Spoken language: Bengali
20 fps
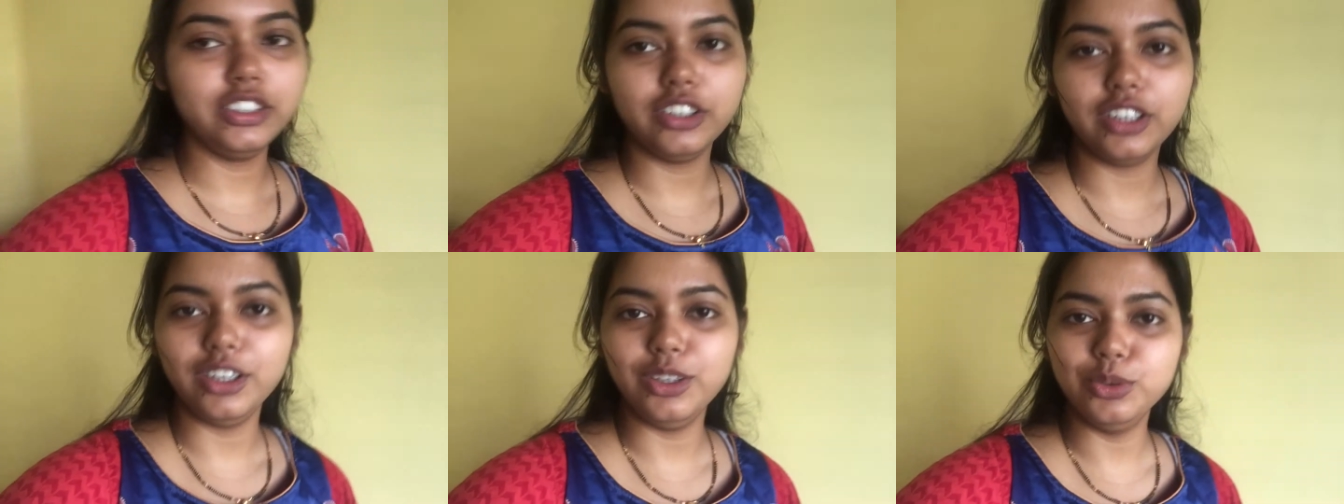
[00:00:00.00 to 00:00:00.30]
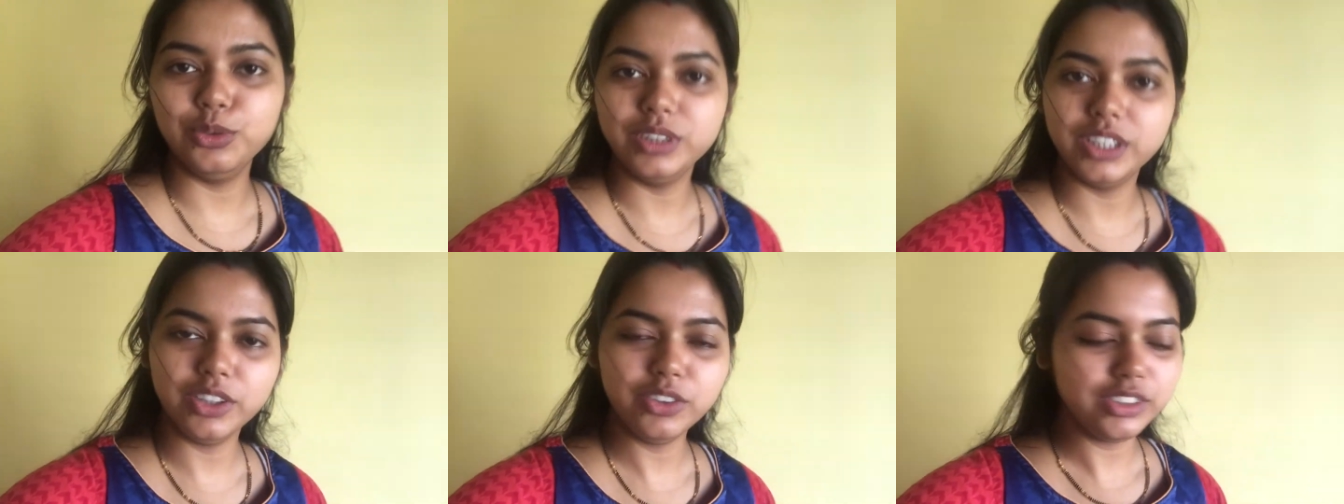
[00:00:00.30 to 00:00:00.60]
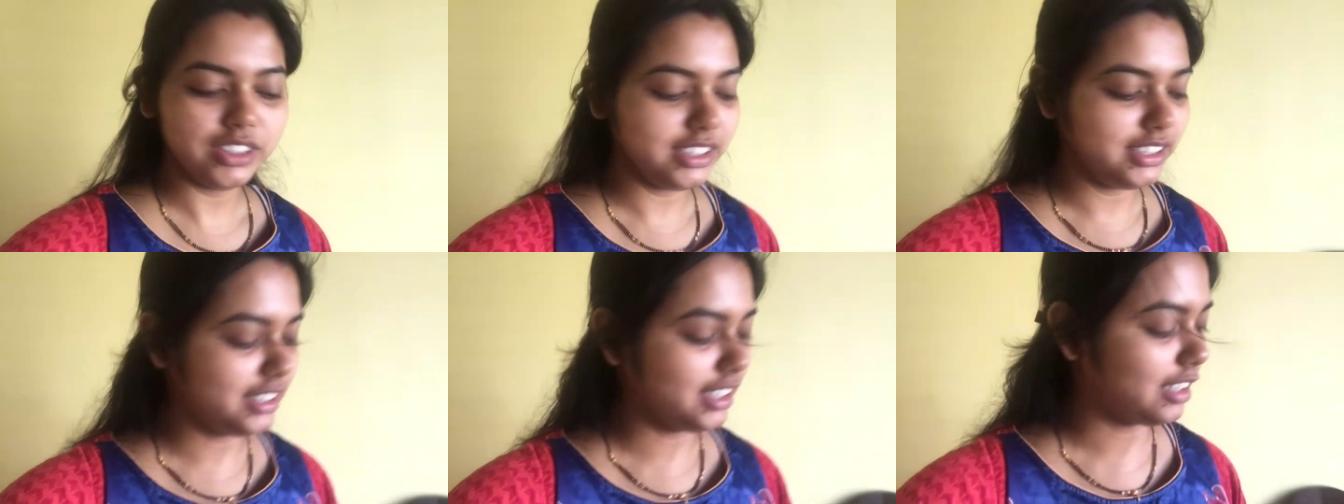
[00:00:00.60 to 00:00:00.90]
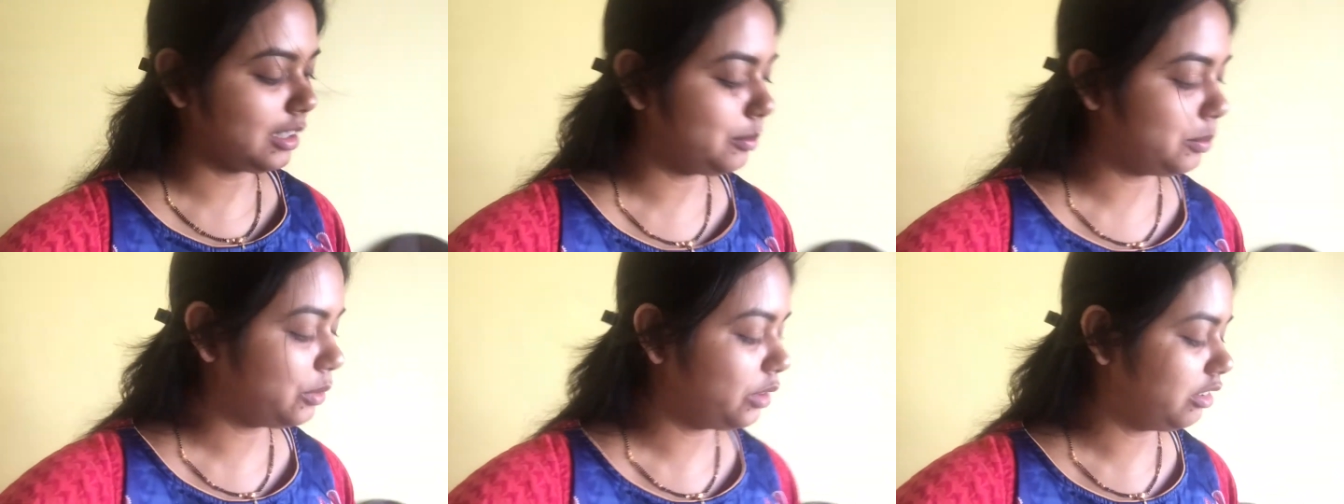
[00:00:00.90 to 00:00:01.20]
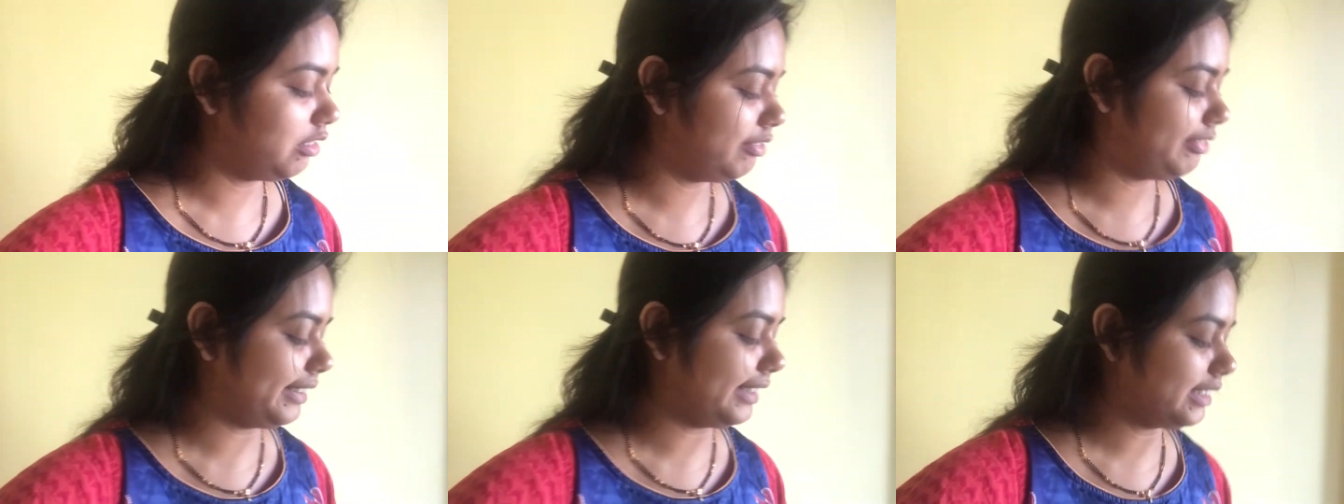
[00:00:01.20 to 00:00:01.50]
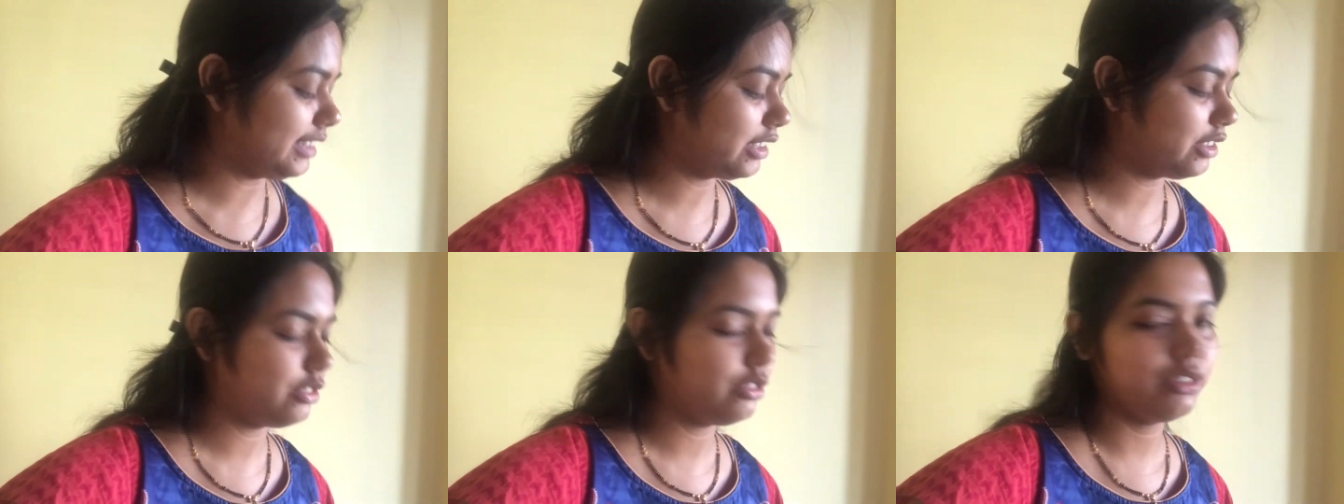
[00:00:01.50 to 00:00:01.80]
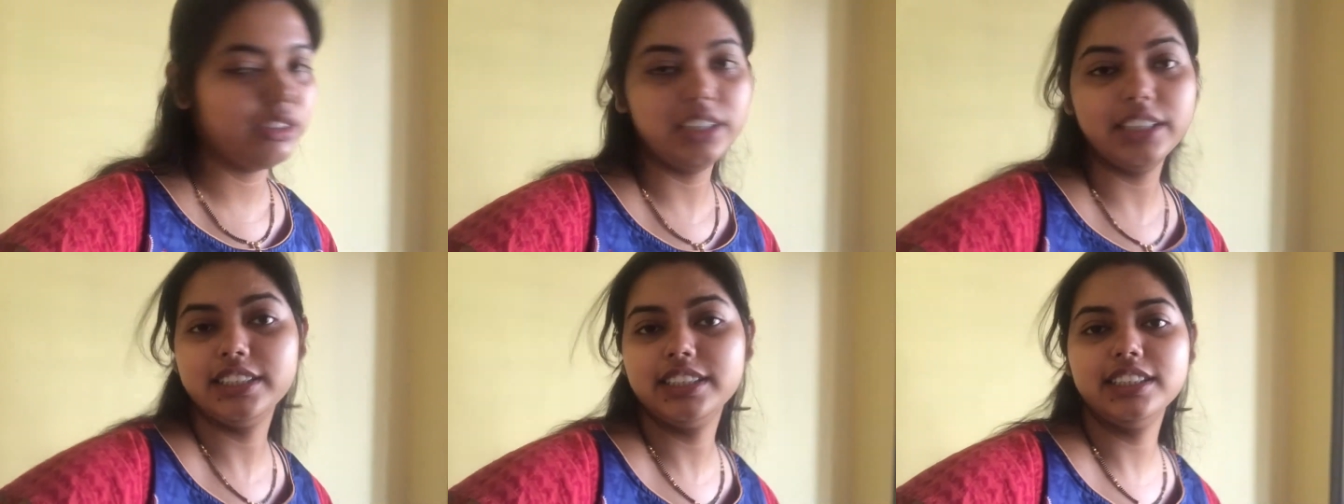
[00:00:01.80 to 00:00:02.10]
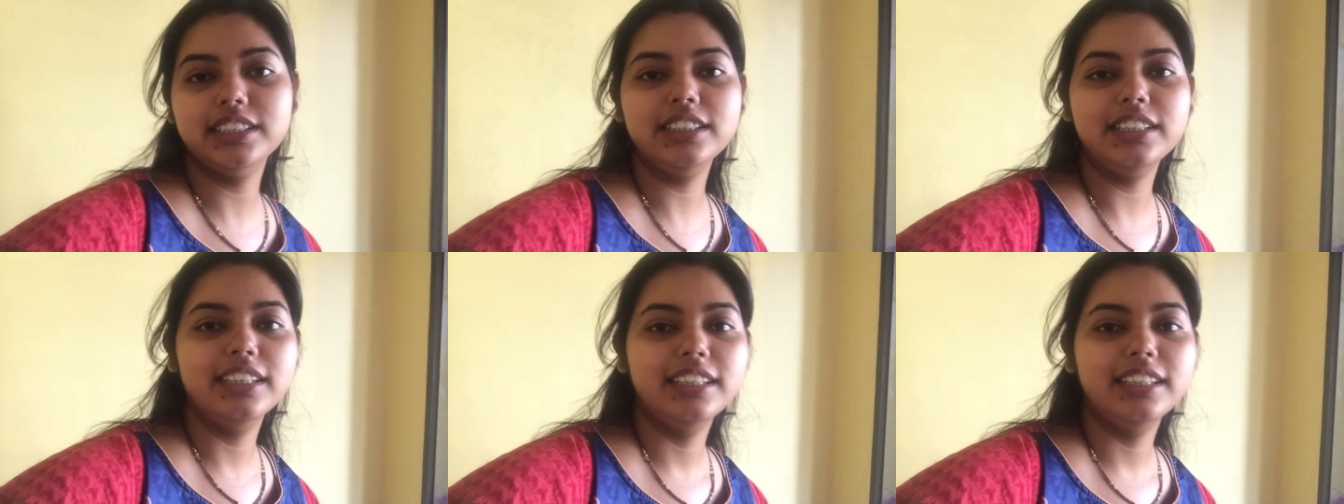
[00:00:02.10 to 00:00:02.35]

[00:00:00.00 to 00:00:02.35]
সকাল উঠেও দিনটাকে পুরো ওয়েস্ট করেছি